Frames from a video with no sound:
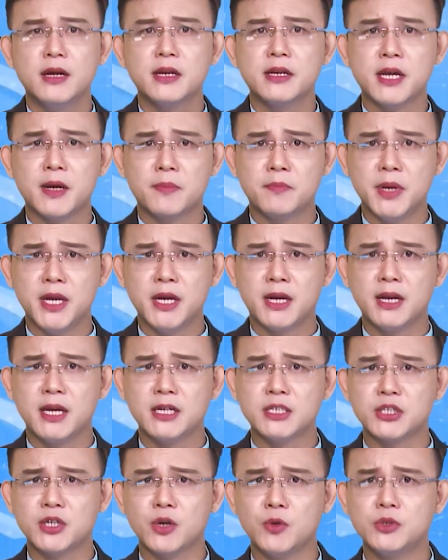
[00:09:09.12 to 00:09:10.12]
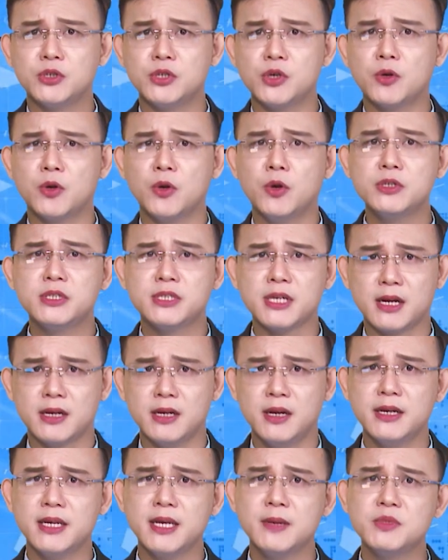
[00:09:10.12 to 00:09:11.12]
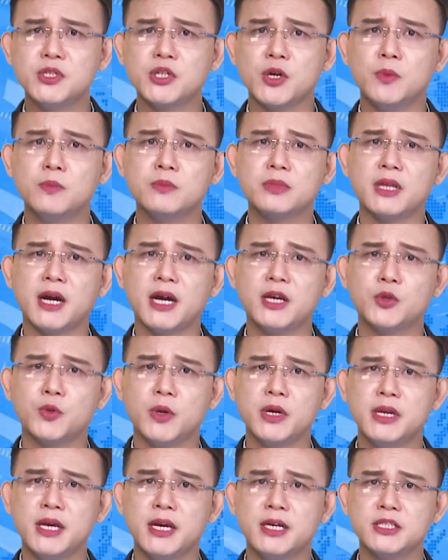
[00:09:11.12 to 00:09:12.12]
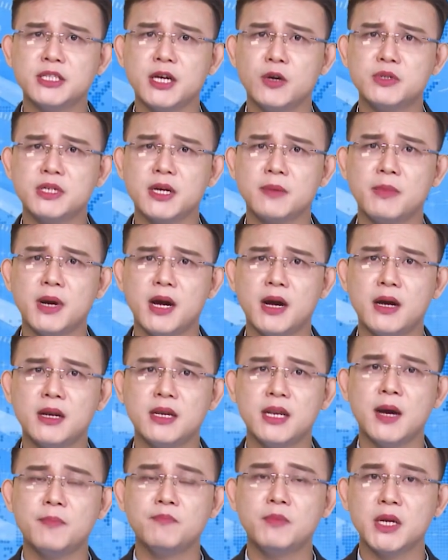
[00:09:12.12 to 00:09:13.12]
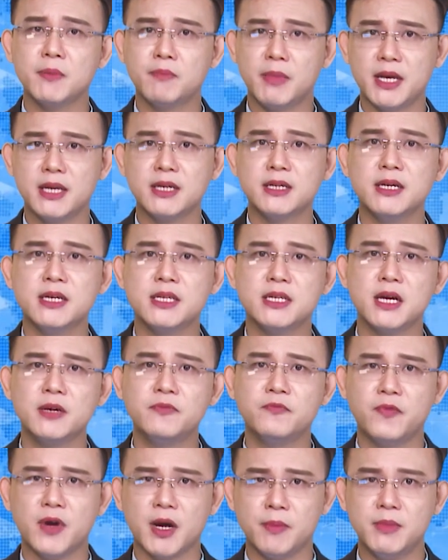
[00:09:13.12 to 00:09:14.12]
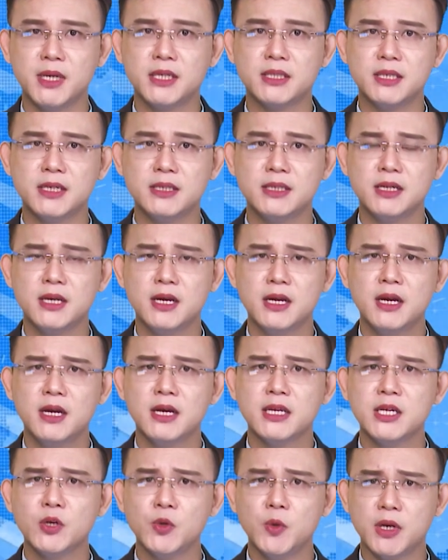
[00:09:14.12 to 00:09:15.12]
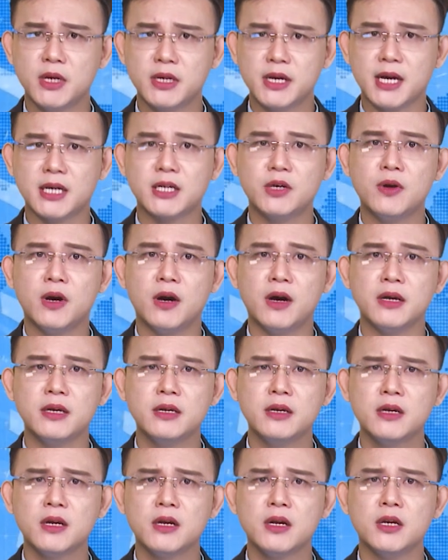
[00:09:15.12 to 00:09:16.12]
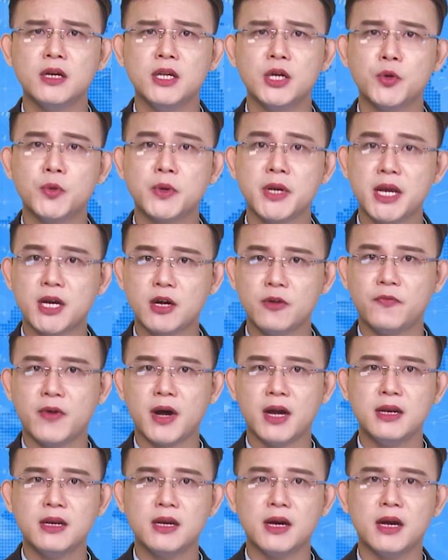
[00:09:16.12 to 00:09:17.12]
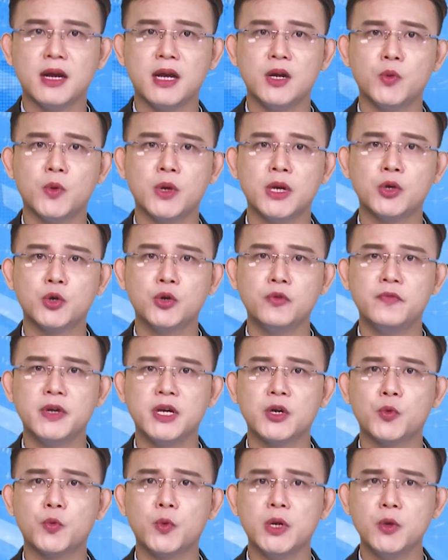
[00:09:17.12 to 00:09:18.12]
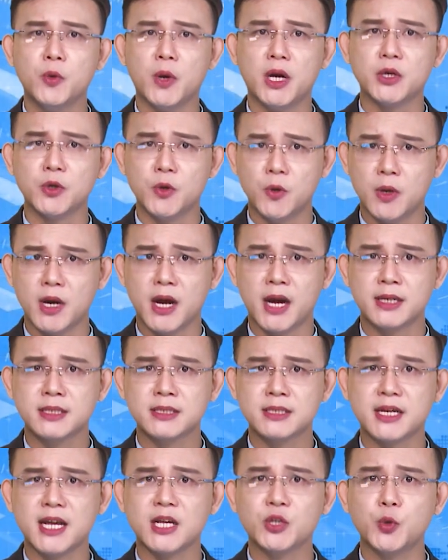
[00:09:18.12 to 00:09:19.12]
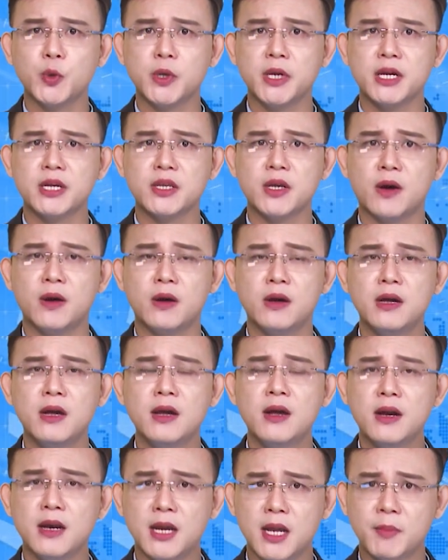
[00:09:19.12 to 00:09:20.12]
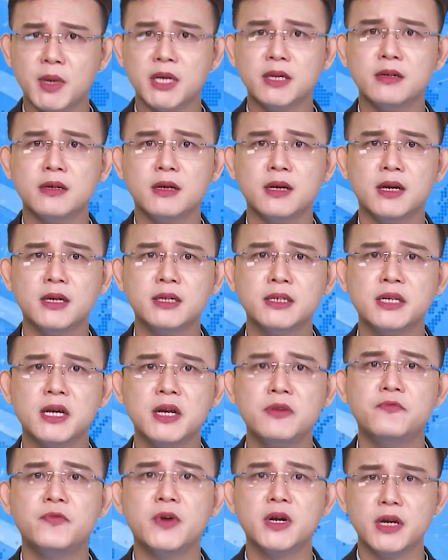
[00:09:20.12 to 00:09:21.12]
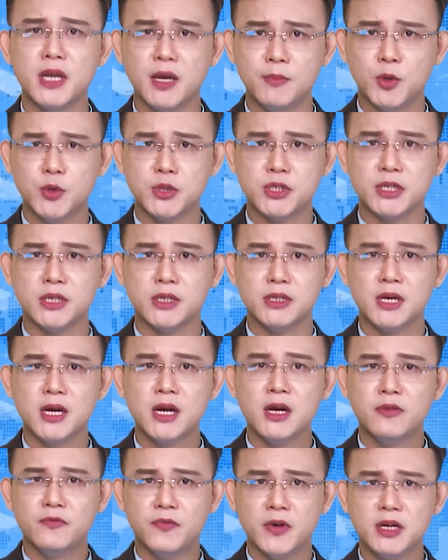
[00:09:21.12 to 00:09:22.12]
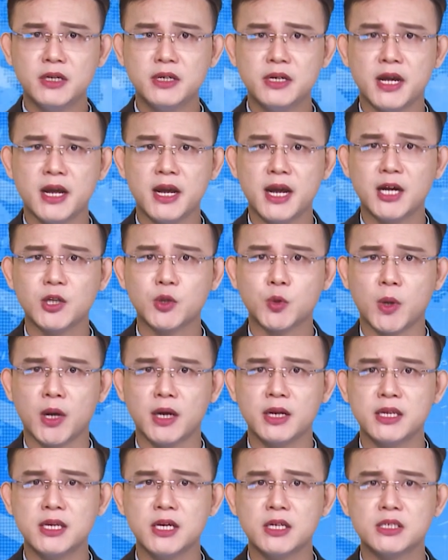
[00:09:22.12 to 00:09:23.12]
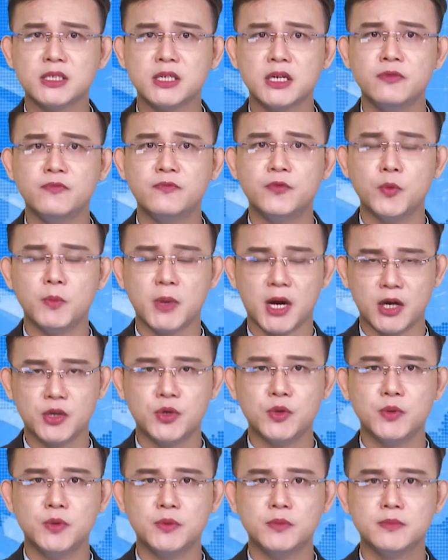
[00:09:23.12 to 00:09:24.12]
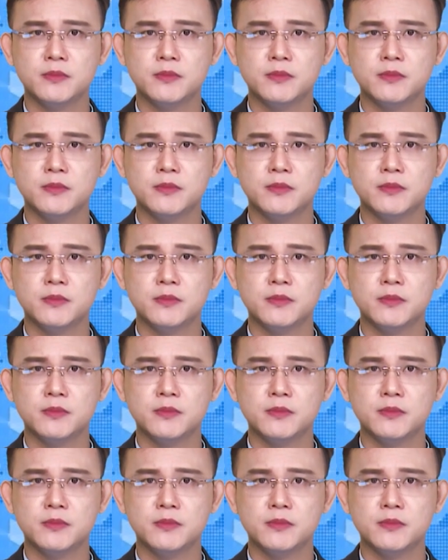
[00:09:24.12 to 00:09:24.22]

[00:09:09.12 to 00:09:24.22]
Đặc biệt là sau sự cố sạt lở nghiêm trọng tại thủy điện Trào Trăng Ba làm 17 người chết và mất tích, dư luận đặt câu hỏi liệu đây có phải là hệ lụy của việc quy hoạch ồ ạt các thủy điện nhỏ làm ảnh hưởng lớn đến vấn đề môi trường, vấn đề an toàn dân sinh vùng Hạ Du?